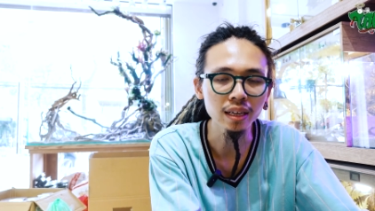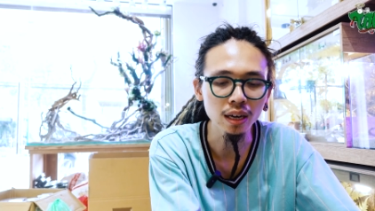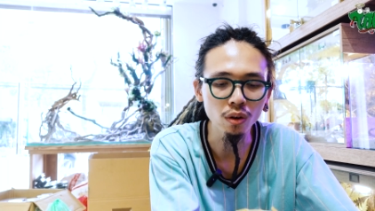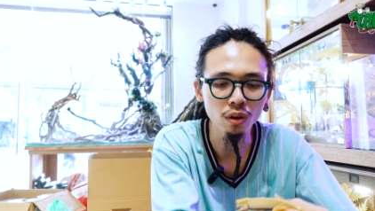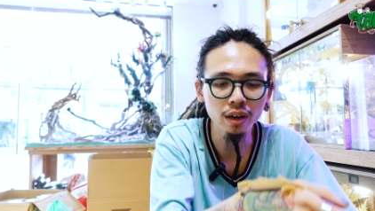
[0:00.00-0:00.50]
Về
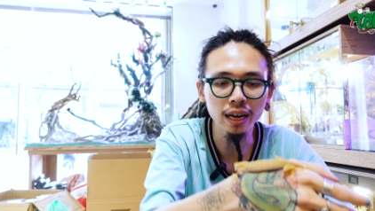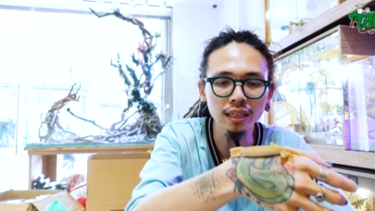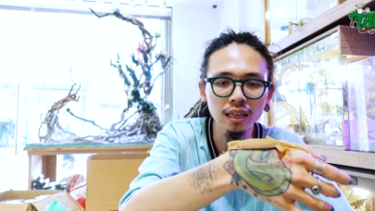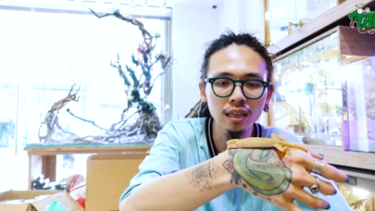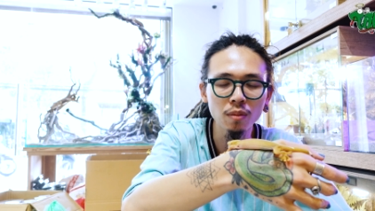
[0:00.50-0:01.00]
nhiệt độ của con
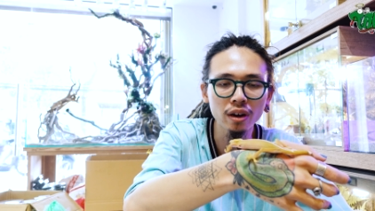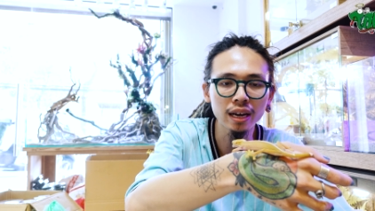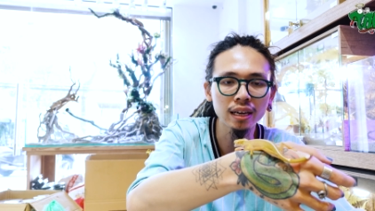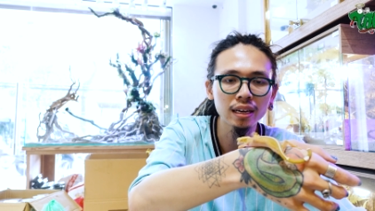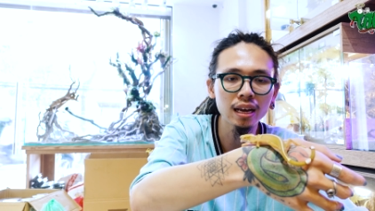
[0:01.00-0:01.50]
này thì
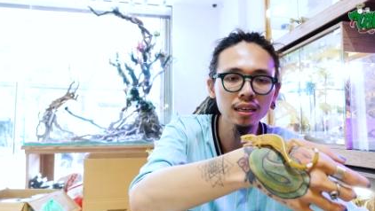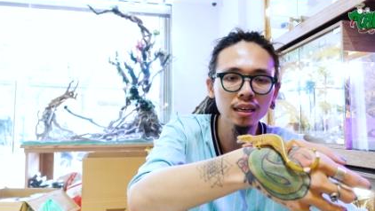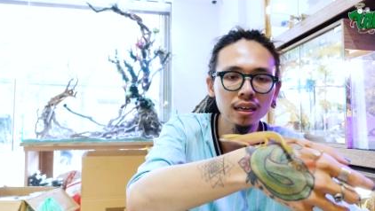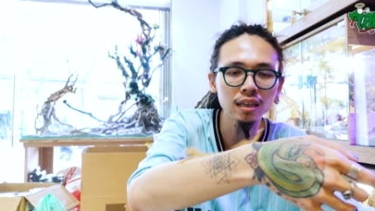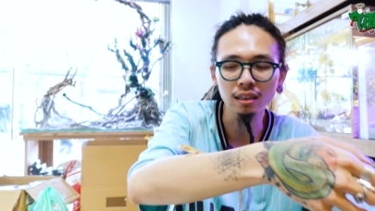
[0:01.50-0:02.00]
bọn này
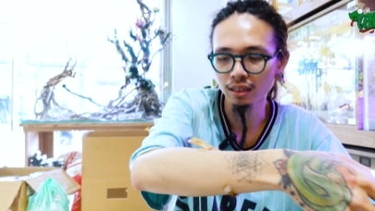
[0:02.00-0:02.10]
nên